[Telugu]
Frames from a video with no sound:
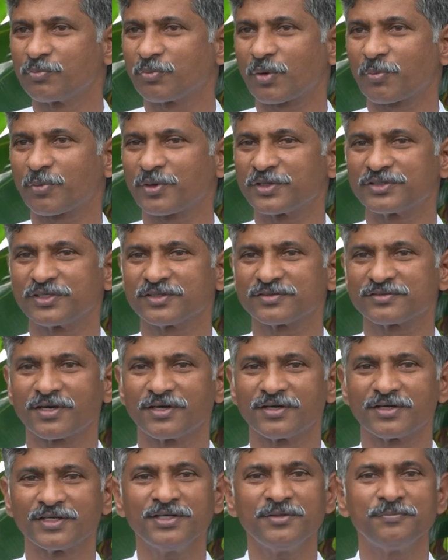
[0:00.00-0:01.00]
ఏం పొరపాటు
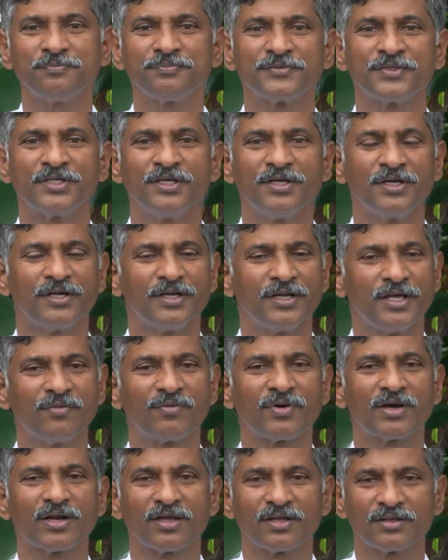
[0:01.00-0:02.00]
చేస్తారంటే నేను
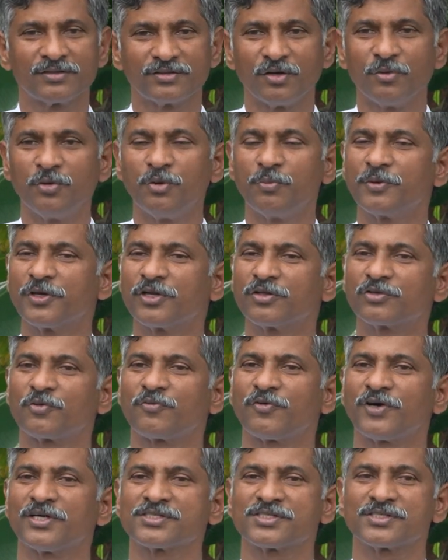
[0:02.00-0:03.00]
ఇవాళ దేవుడి పేరుతో
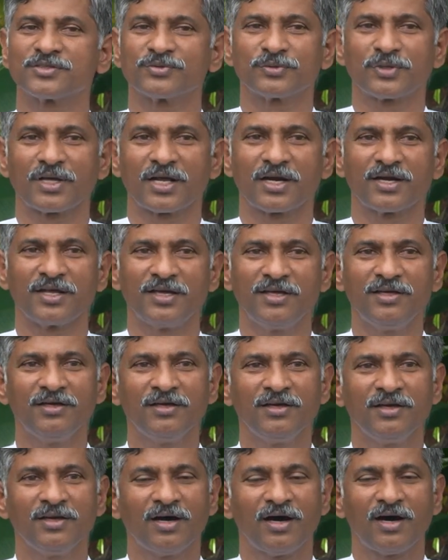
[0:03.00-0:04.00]
ఫాస్టింగ్ ఉన్నానని
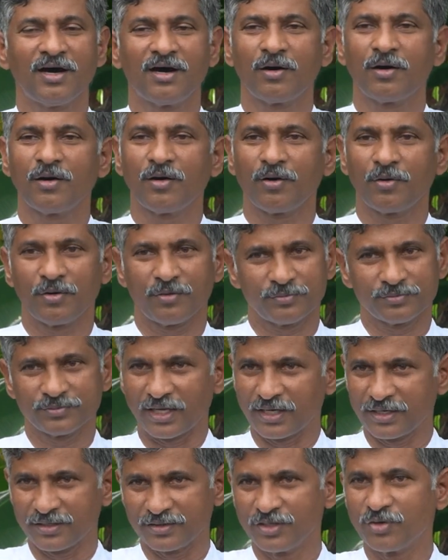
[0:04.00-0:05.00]

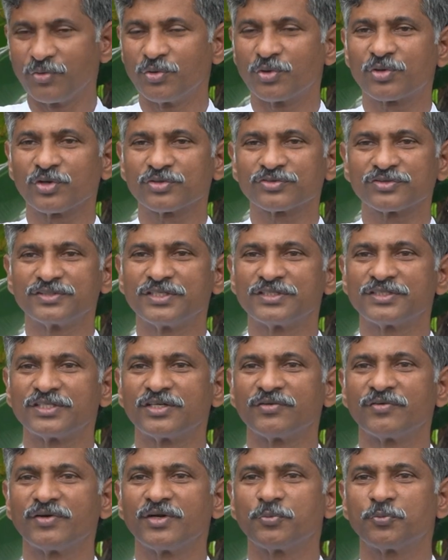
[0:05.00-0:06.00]
దాని దేవుడి కోసం
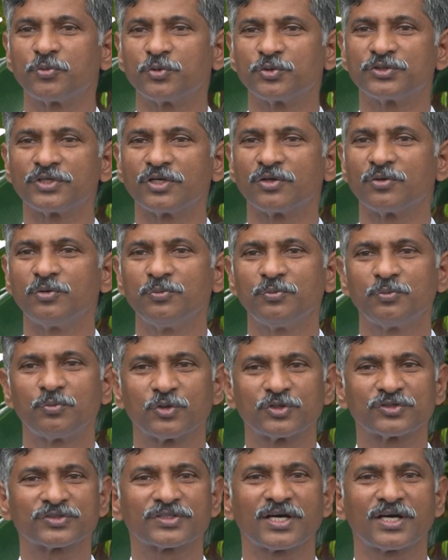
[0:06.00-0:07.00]
చేసేటువంటి పూజలు
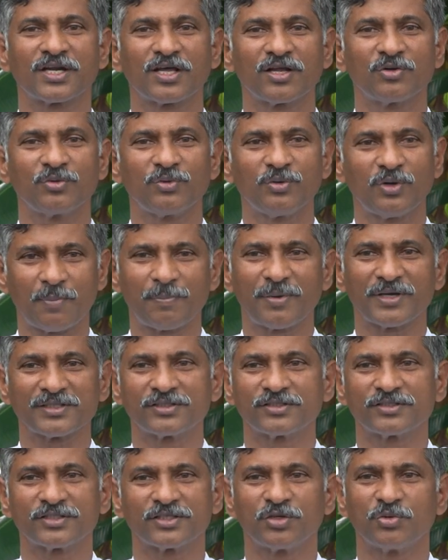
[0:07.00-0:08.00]
పునస్కారాలు ఆ
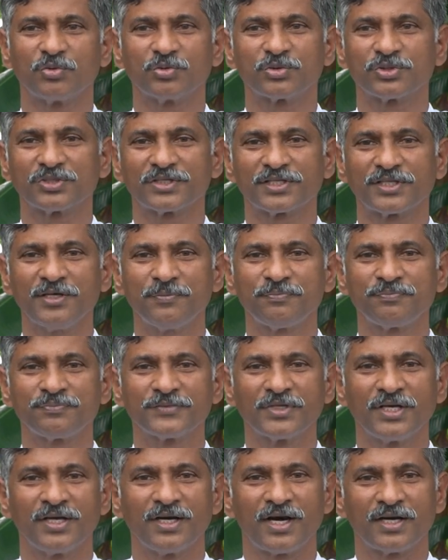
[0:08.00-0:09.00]
పద్ధతి ఏదో ఉంటుంది కదా
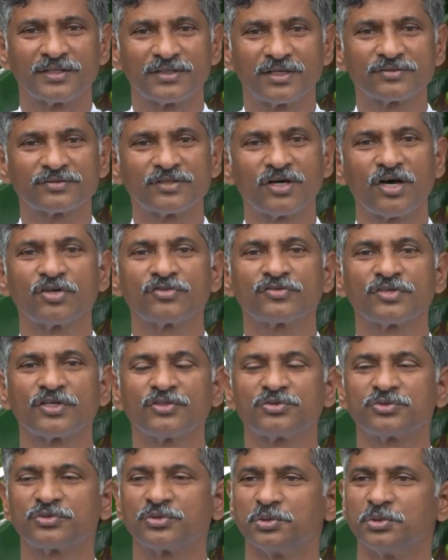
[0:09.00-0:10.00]
అదంతా
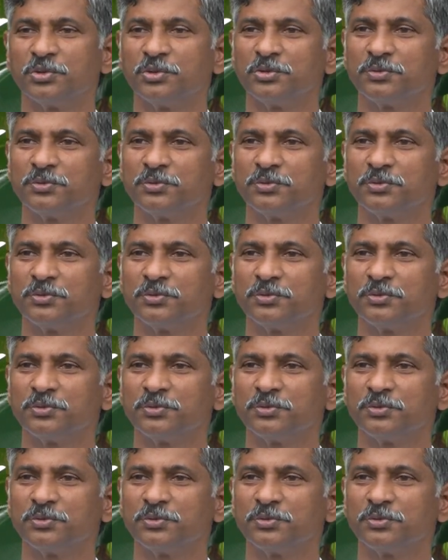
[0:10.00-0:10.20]
అనుసరిస్తూ